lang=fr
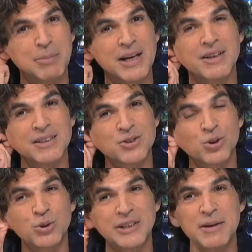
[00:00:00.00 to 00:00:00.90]
bah, Ce
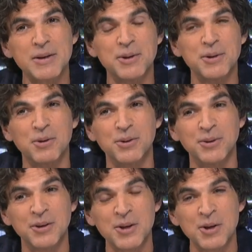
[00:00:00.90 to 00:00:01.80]
côté
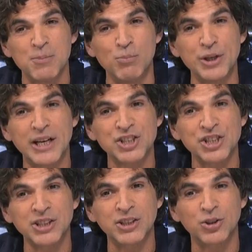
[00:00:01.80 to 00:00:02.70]

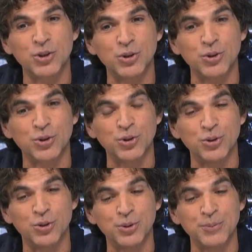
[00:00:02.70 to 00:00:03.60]
monarchique que,
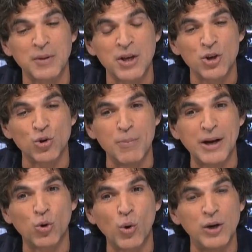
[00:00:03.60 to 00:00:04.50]
que, Macron a